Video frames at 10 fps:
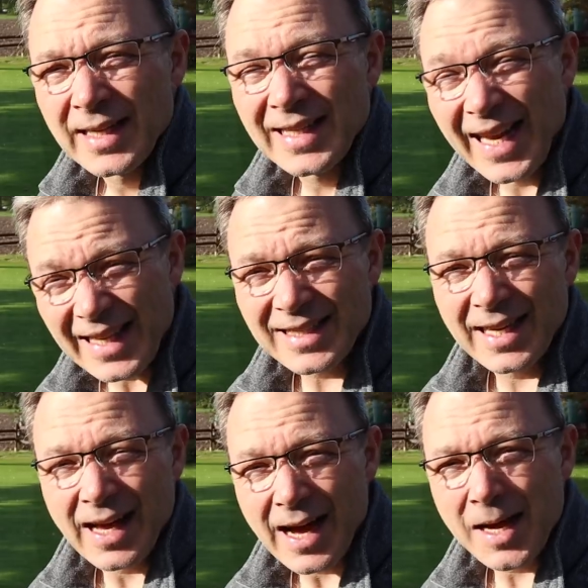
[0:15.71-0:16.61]

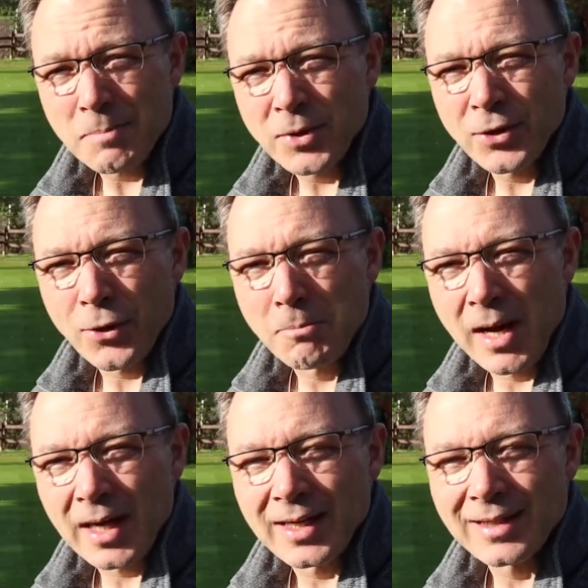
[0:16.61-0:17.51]
gestern Abend
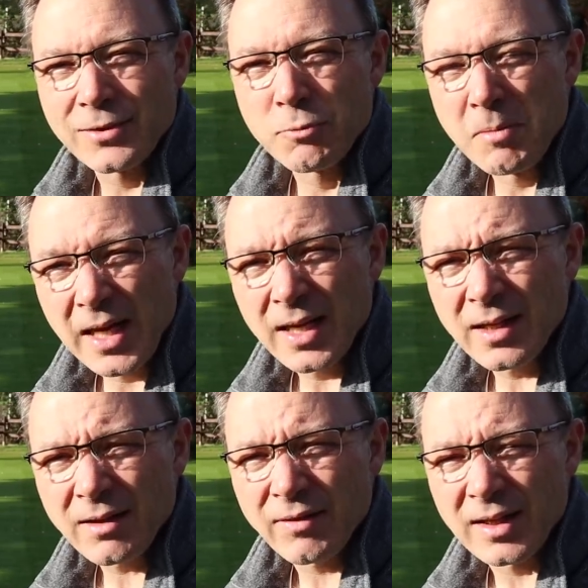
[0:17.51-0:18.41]
nochmal zu
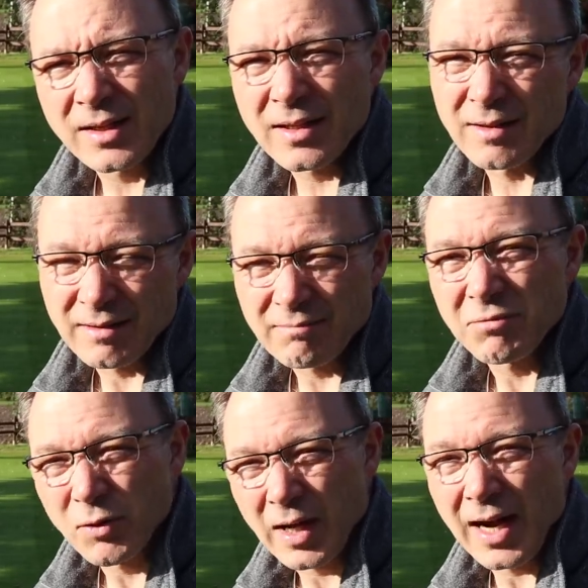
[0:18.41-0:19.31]
mähen, weil es
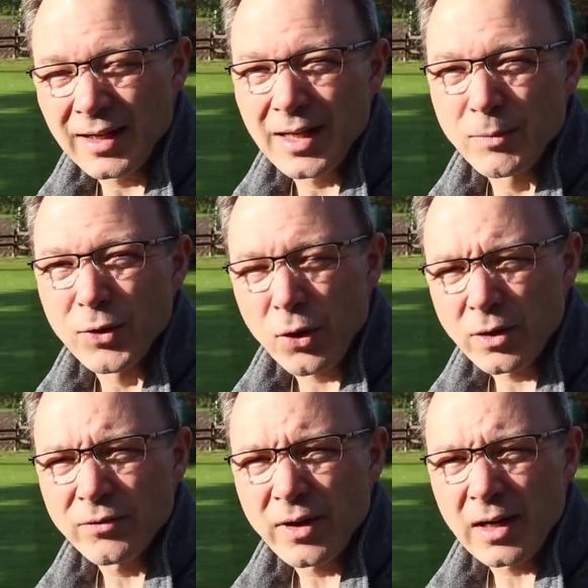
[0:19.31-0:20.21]
so gerade eben
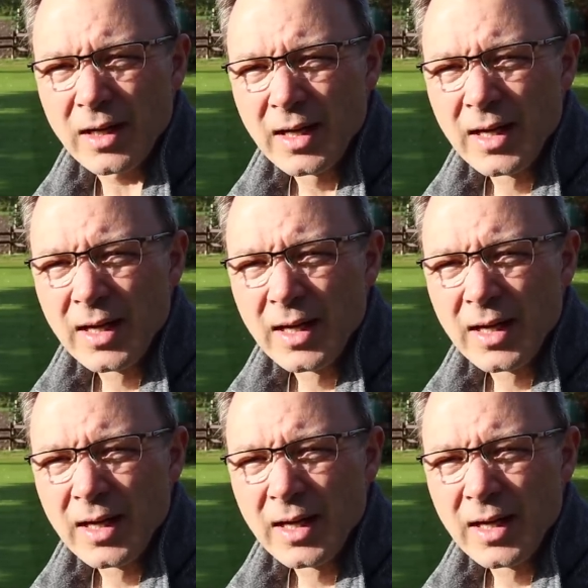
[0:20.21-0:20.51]
trocken war.